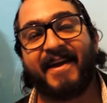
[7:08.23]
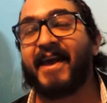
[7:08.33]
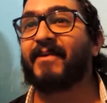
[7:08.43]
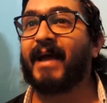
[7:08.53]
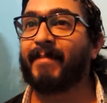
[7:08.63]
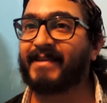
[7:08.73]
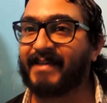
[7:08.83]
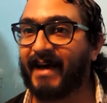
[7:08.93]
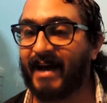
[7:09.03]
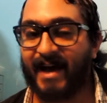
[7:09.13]
en una
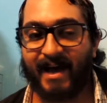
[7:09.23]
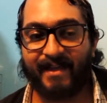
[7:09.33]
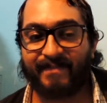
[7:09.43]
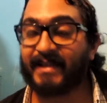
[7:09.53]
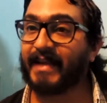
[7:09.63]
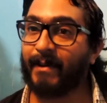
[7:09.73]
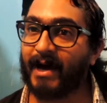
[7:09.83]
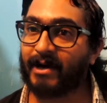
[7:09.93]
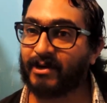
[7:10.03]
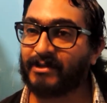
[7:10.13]
mesa de
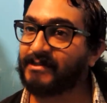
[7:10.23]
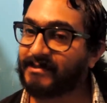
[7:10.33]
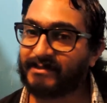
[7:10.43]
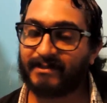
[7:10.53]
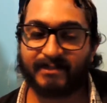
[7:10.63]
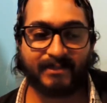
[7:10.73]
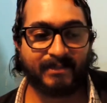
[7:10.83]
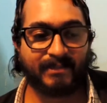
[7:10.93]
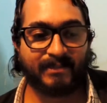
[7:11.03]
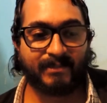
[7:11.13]
trabajo
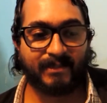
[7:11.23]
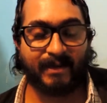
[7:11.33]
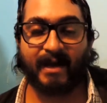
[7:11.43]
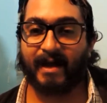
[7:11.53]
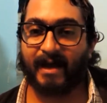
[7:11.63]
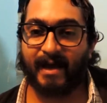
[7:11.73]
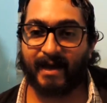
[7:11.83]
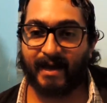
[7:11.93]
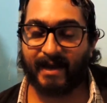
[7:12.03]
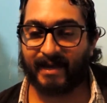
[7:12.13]

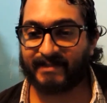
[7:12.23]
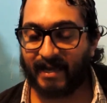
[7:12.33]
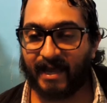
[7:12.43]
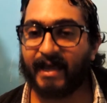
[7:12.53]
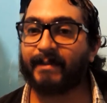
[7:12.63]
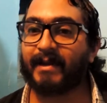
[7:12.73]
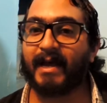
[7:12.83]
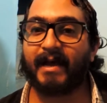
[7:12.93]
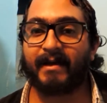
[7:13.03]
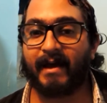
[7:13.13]
a, Graciela
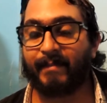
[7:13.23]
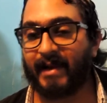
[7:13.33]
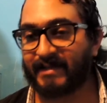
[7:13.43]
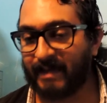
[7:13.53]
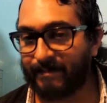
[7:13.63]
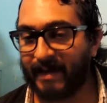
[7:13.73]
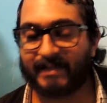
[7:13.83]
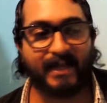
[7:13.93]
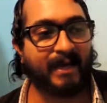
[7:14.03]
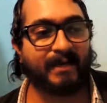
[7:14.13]
Dávila, a Mela
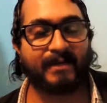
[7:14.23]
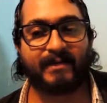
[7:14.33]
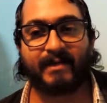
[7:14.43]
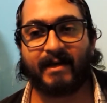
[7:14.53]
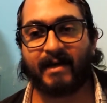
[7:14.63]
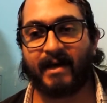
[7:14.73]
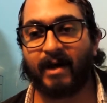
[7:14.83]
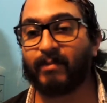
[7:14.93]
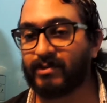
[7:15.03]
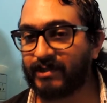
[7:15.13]
Zapata,
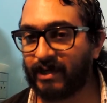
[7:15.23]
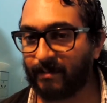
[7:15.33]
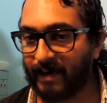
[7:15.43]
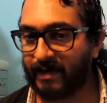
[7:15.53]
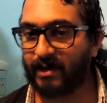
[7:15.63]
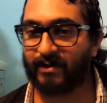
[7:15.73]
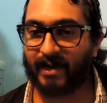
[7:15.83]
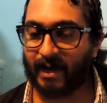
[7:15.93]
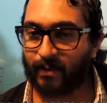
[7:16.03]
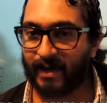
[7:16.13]
a un montón de compañeros
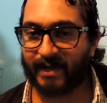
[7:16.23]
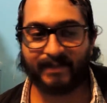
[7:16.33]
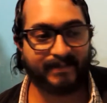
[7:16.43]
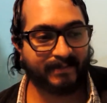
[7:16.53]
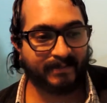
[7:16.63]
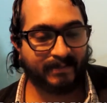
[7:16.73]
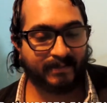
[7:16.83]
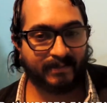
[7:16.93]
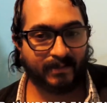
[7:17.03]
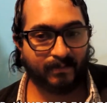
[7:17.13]
de La Juárez,
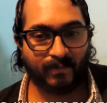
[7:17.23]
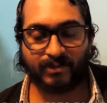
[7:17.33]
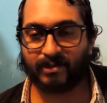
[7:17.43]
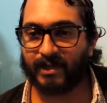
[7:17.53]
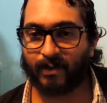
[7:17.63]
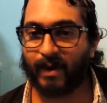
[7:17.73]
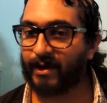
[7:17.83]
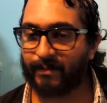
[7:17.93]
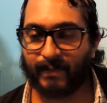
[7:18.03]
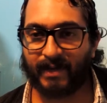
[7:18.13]
un montón de
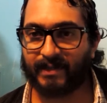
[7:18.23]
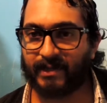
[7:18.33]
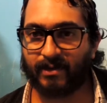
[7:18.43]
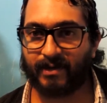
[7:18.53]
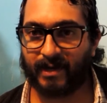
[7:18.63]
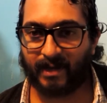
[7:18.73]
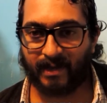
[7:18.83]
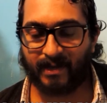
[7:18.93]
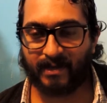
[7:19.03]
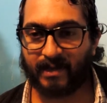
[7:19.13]
cuadros políticos
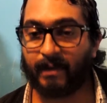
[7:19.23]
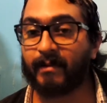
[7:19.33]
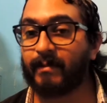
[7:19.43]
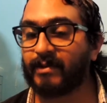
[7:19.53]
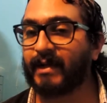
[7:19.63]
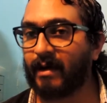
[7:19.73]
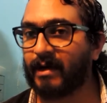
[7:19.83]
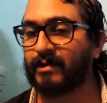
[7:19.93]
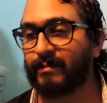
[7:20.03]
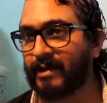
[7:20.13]
que, que venimos
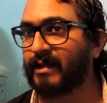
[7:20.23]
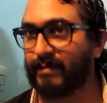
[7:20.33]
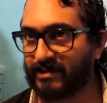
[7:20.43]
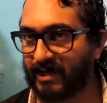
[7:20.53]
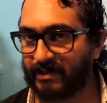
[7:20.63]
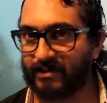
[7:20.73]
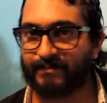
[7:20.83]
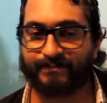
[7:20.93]
trabajando por este proyecto.